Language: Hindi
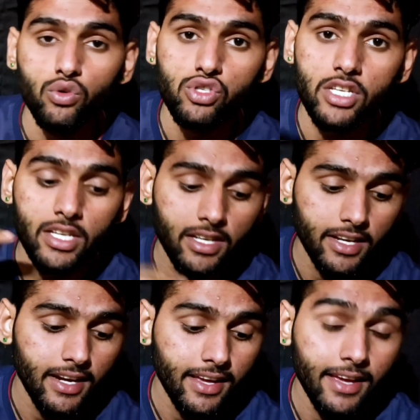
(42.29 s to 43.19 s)
उसी
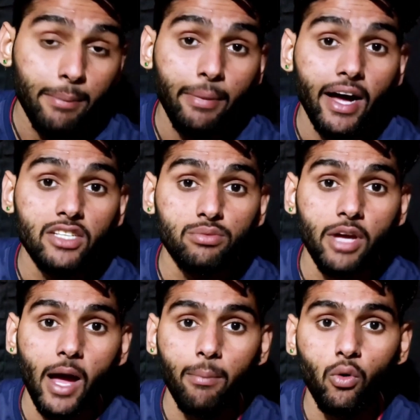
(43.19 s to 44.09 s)
रील के पास
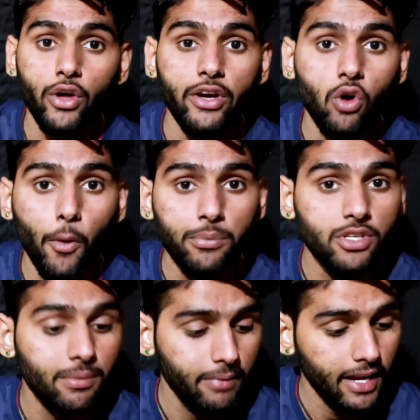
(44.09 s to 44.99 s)
में आपको एक
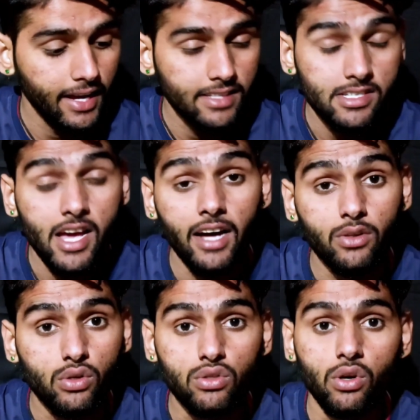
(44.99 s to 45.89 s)
ऑप्शन मिलेगा जी
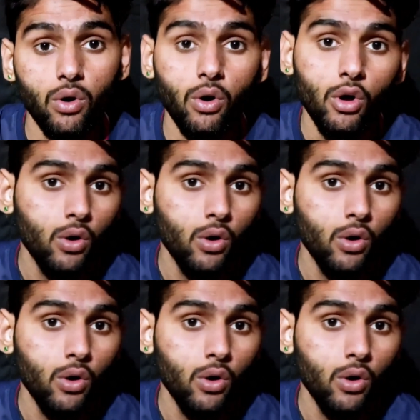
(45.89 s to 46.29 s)
हाँ दोस्तों